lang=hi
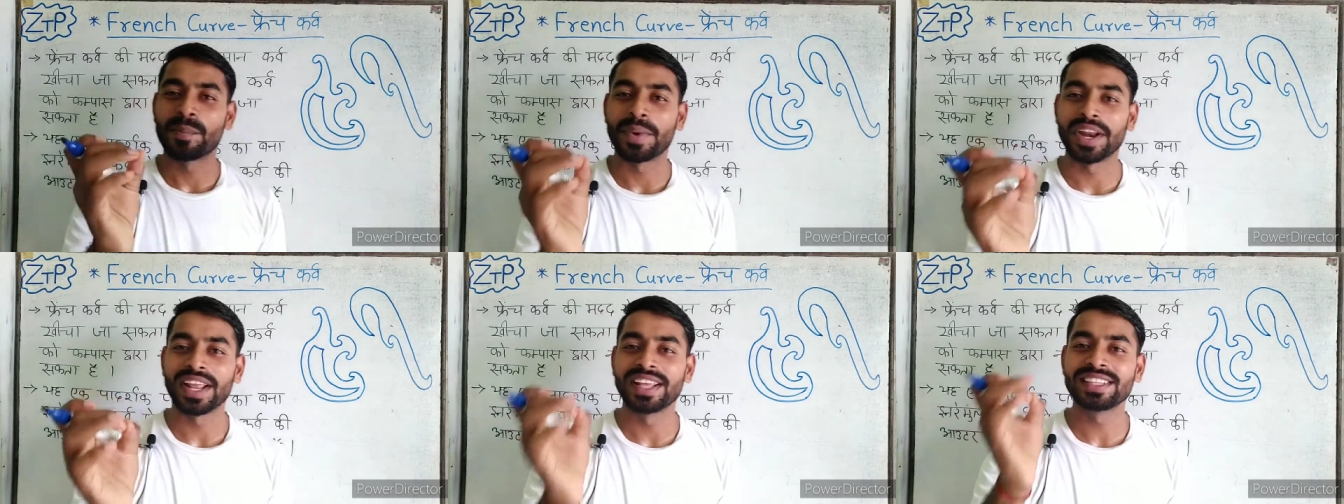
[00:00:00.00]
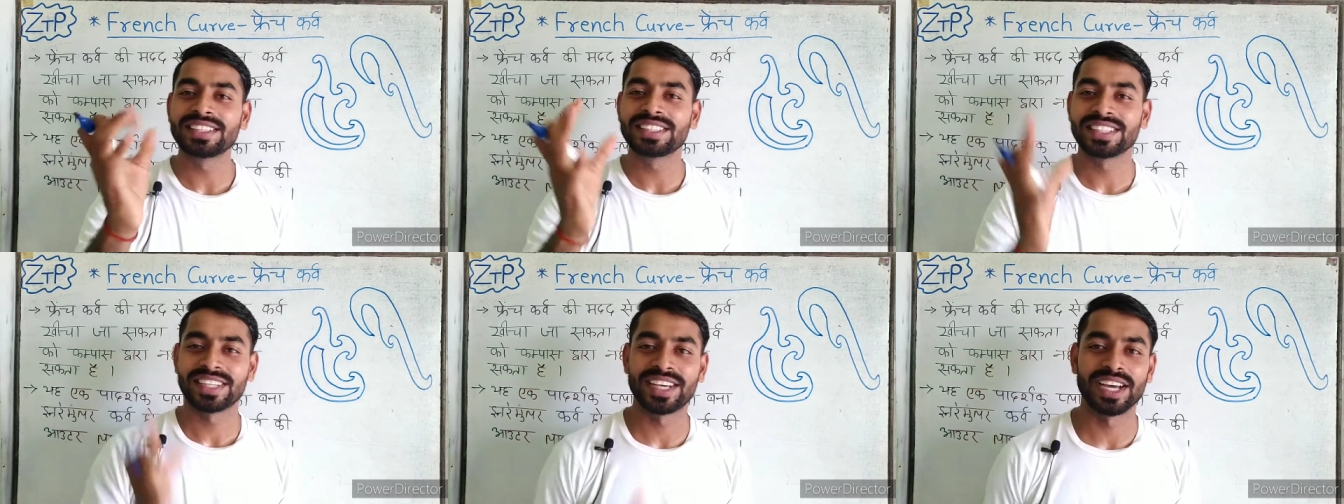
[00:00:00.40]

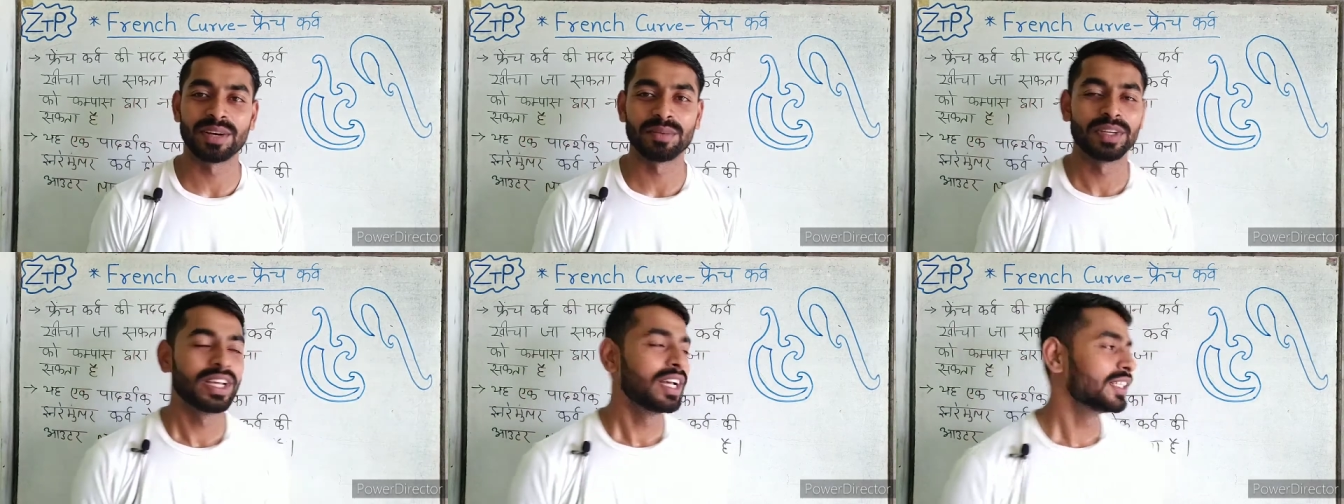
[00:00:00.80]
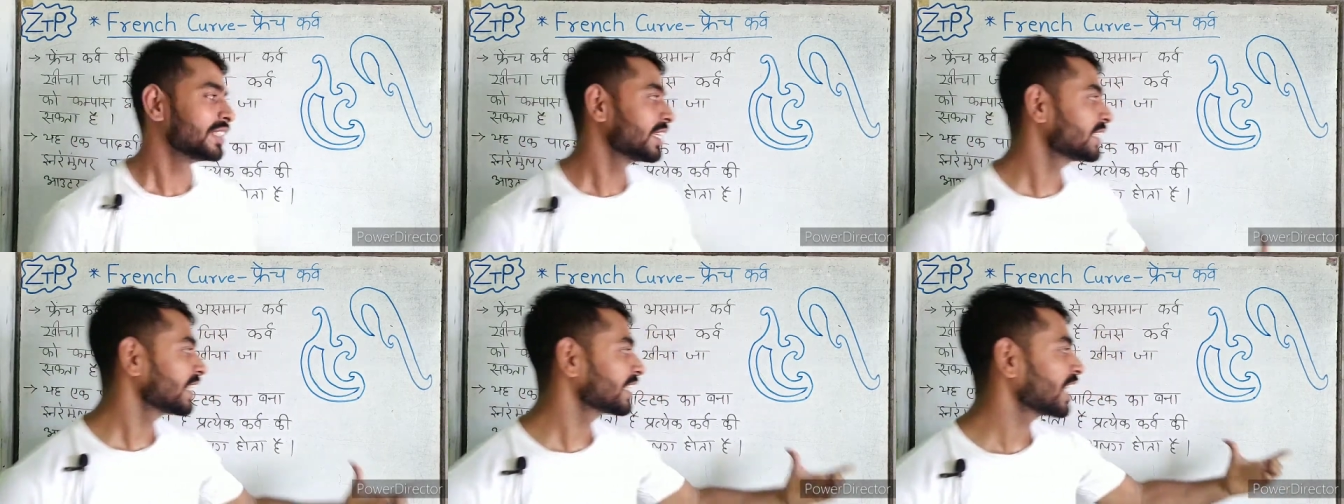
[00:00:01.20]
फ्रेंच कर्व
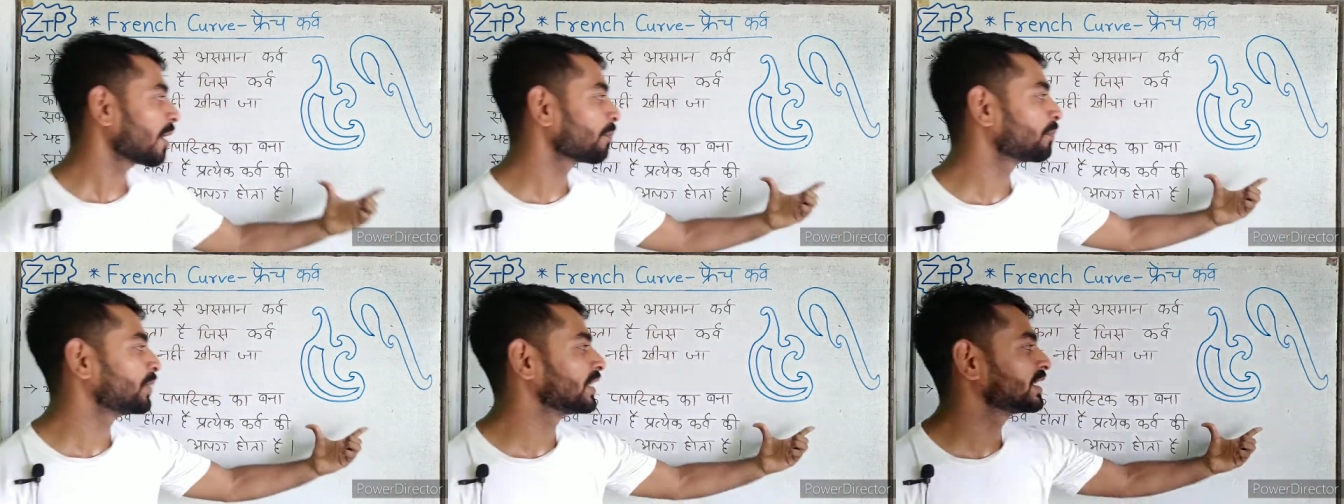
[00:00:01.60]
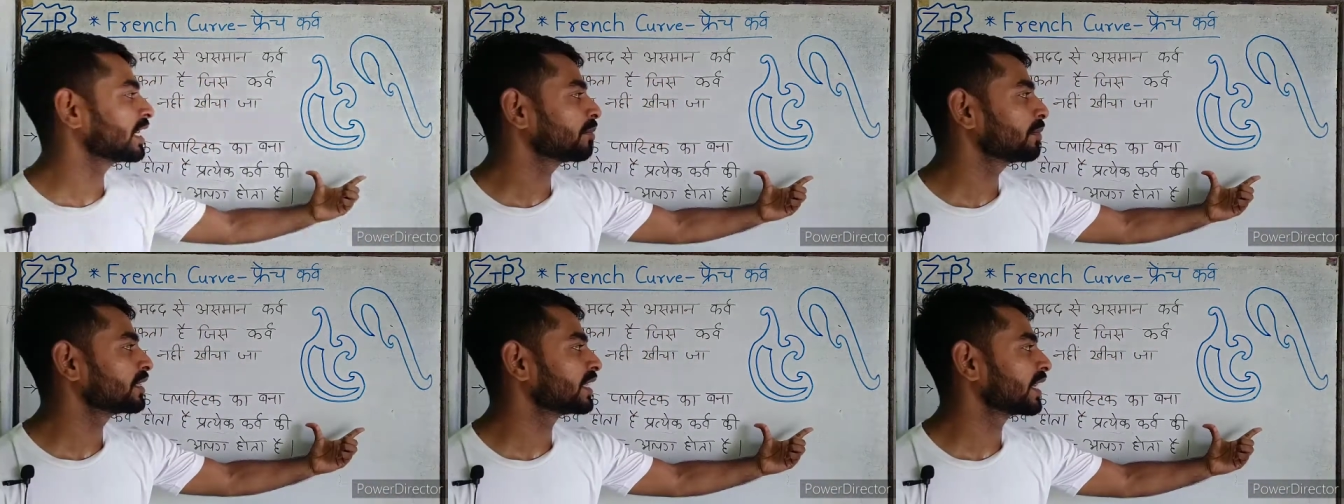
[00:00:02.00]
जैसा कि आप
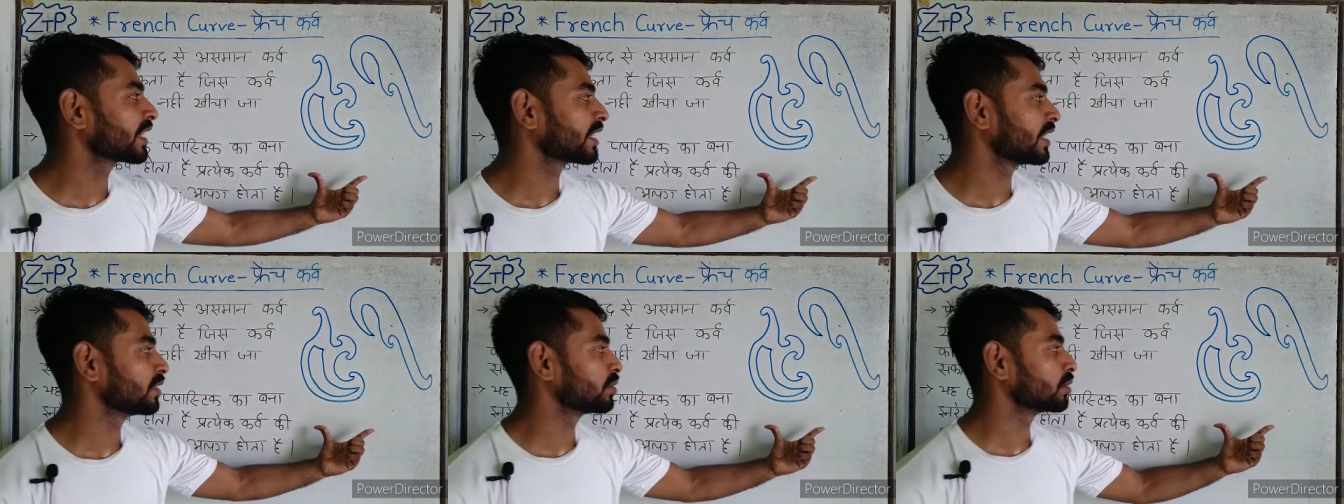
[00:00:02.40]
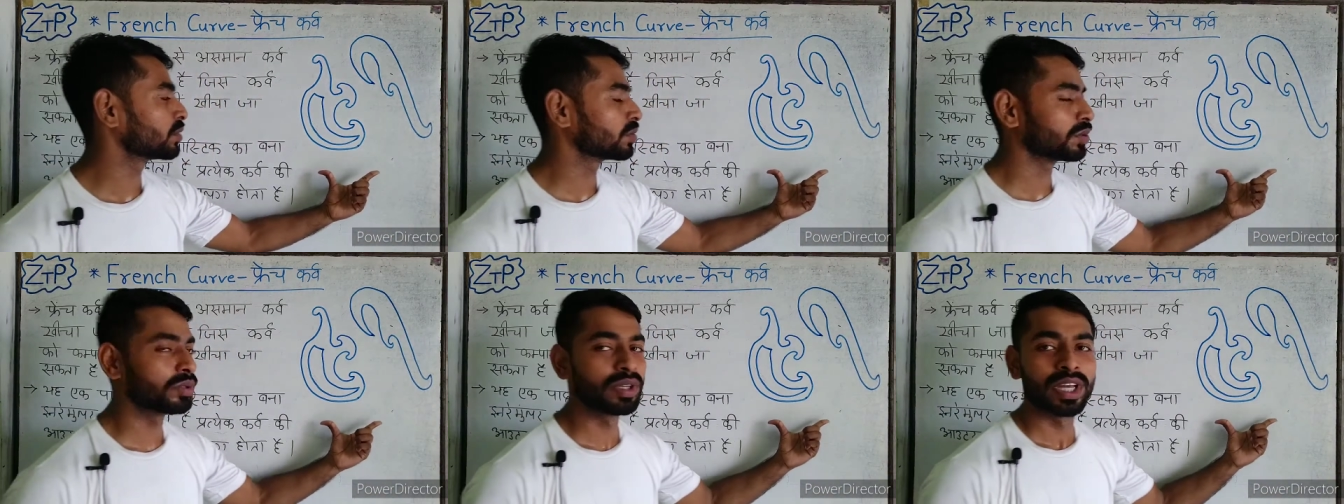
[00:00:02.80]
पिक्चर में देख रहे हैं
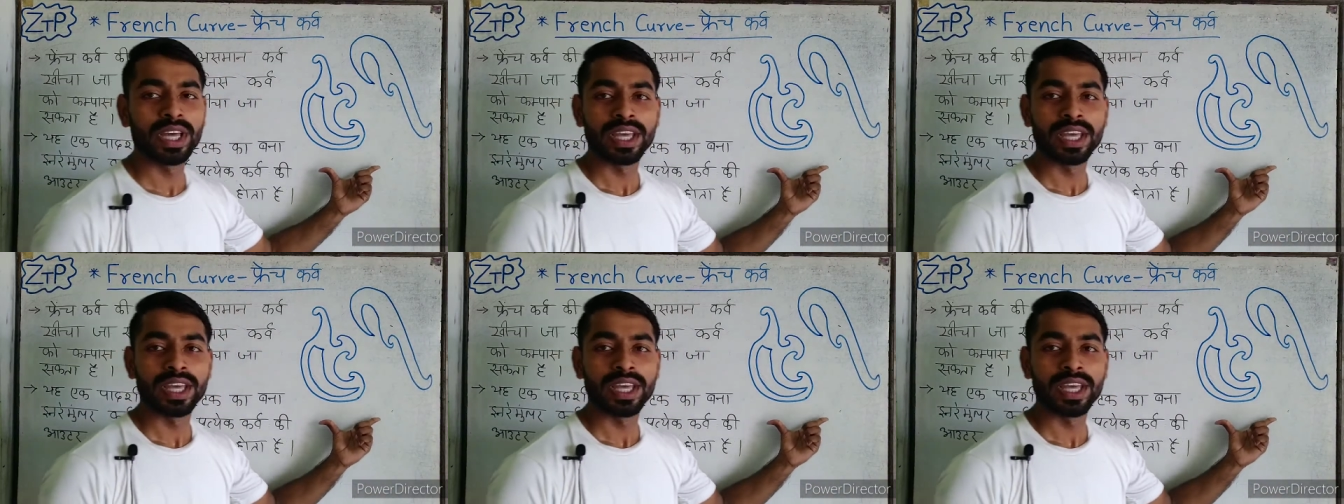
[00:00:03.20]
दोस्तों